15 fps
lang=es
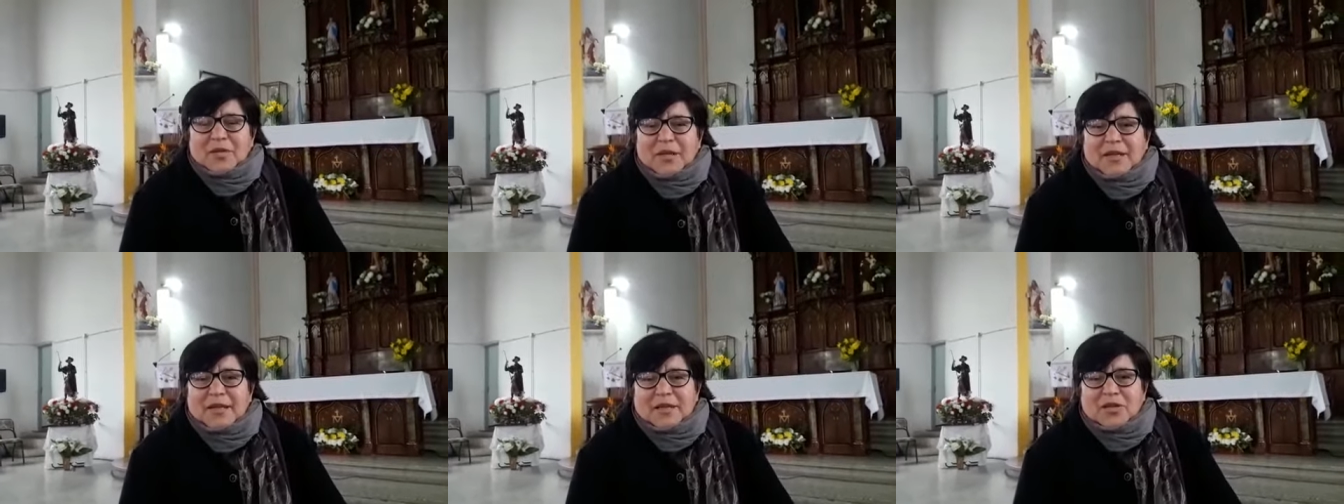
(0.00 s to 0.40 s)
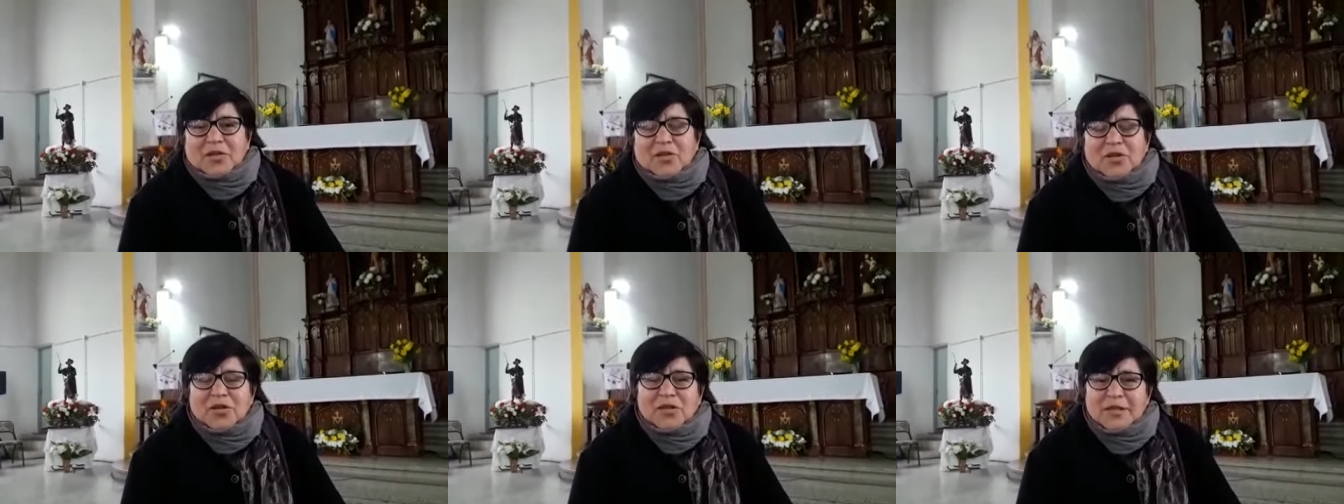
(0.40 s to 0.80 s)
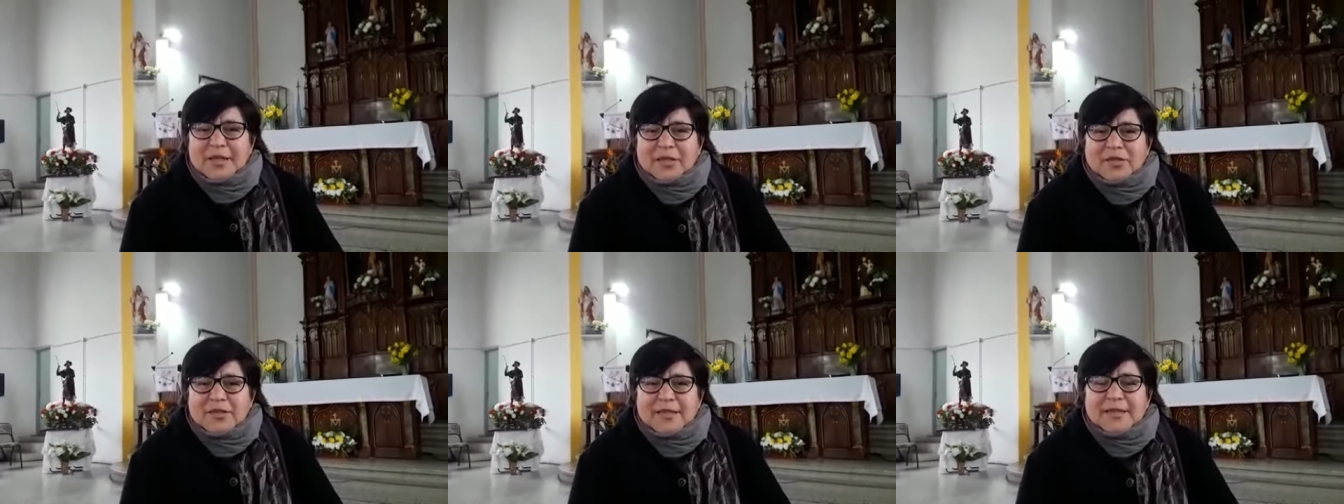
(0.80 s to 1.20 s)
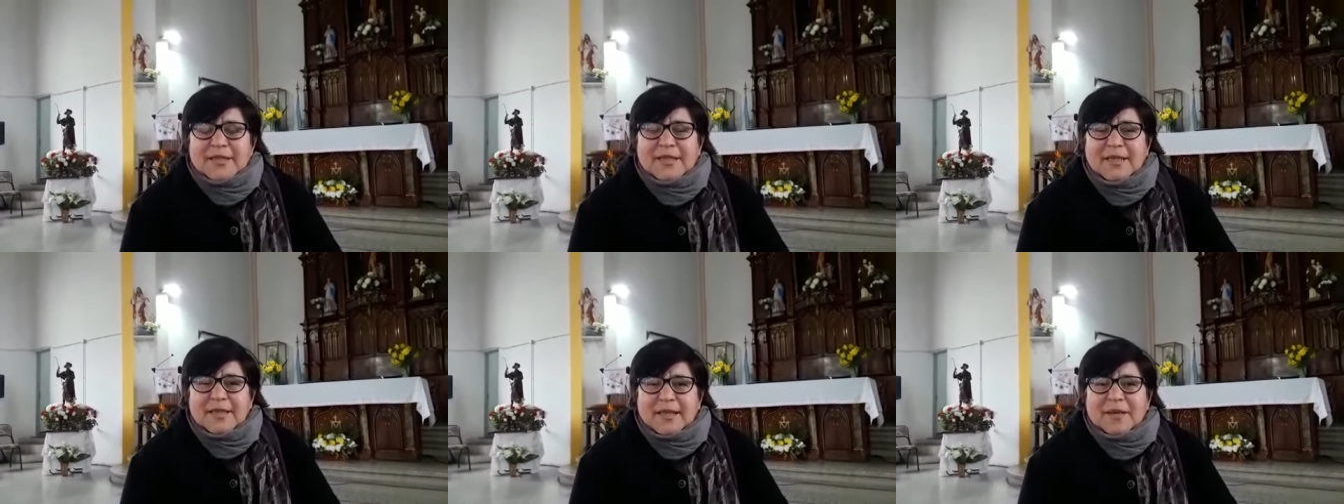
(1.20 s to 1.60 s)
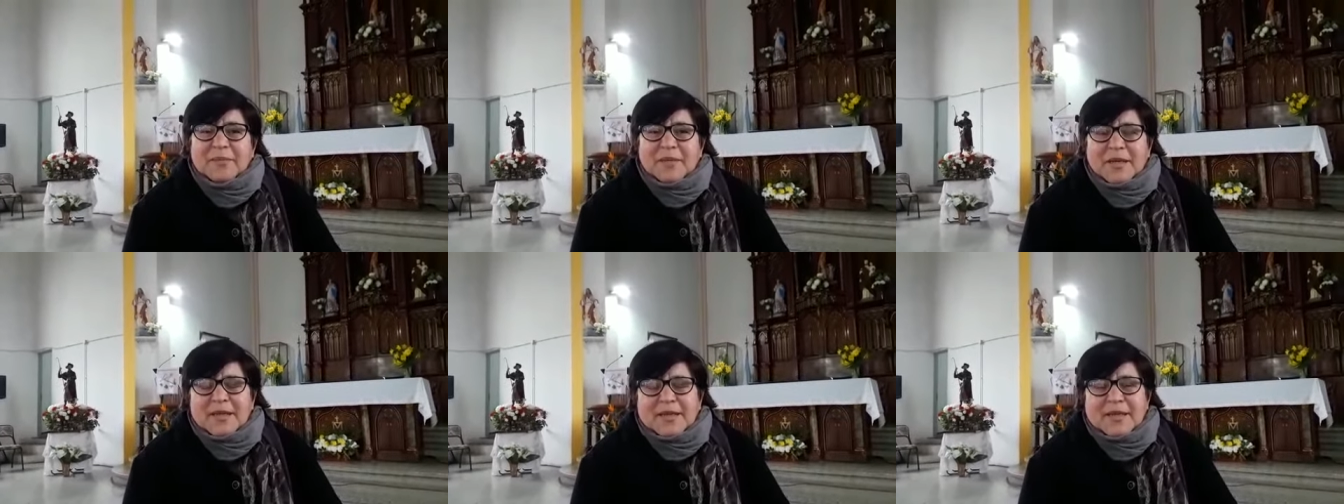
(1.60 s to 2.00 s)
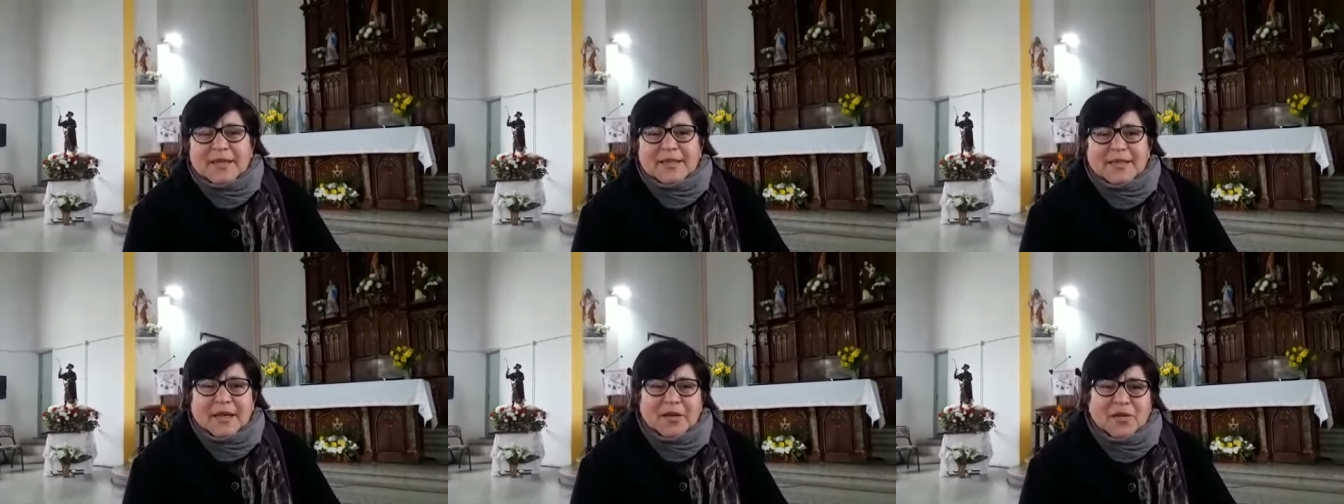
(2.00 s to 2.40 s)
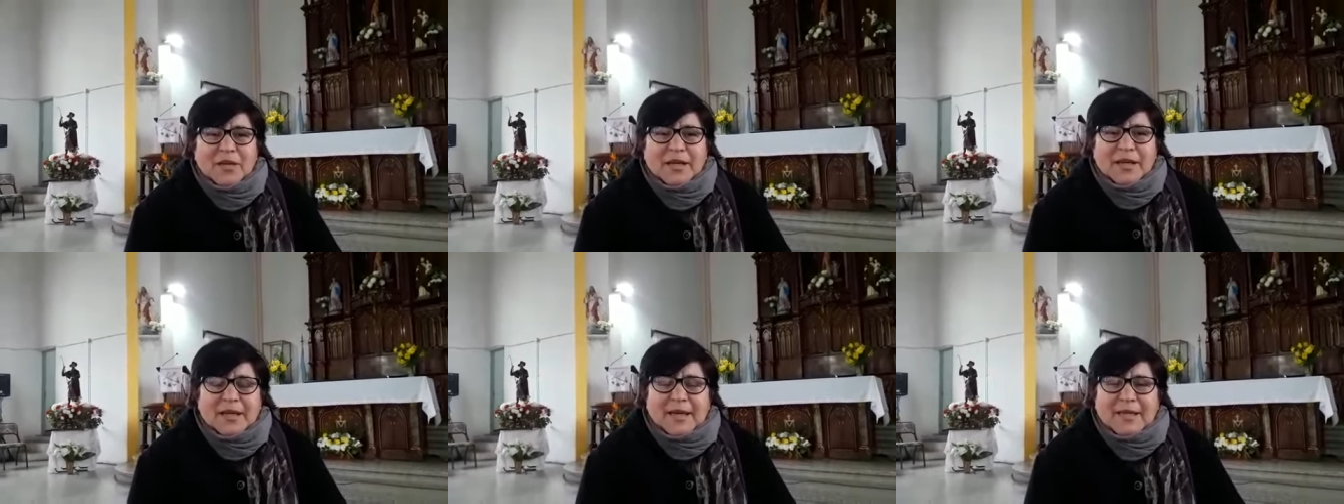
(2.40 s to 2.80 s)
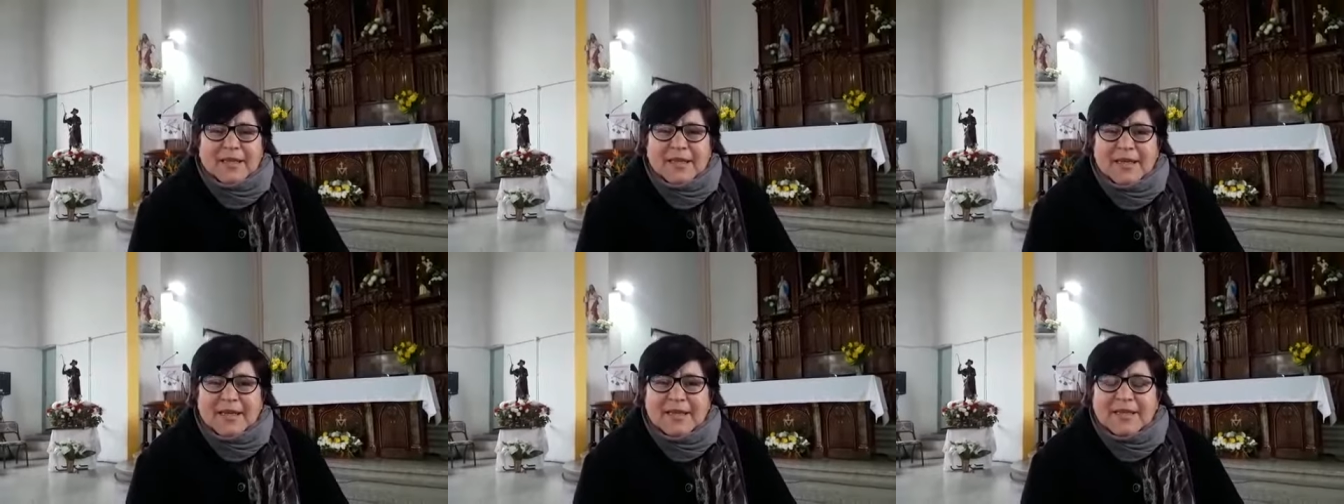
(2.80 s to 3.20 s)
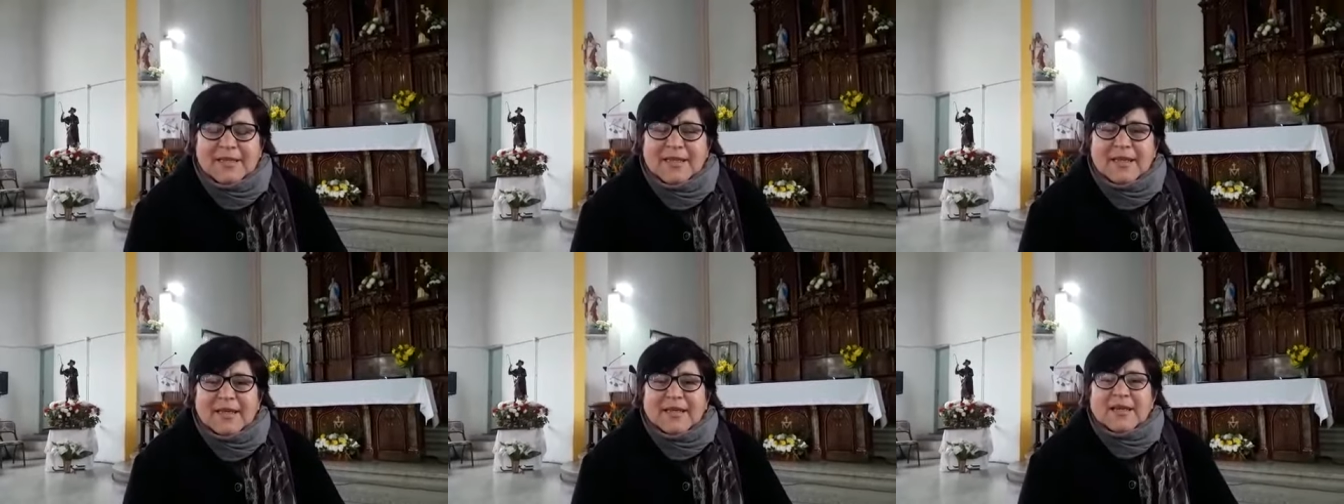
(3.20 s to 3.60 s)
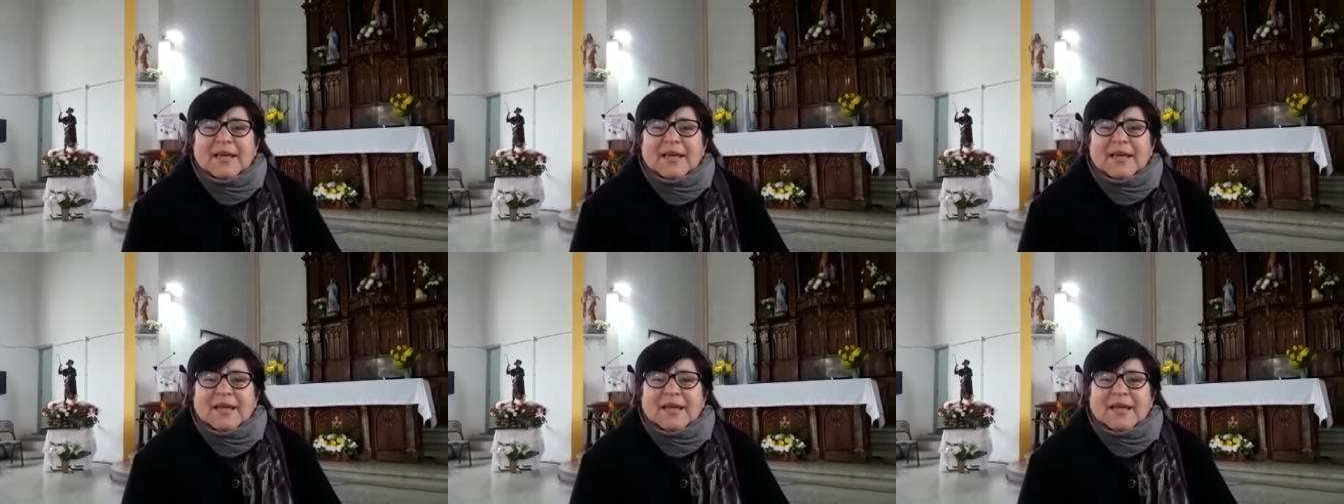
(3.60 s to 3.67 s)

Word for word: de que todos los chicos se sientan bien en esa hora de catequesis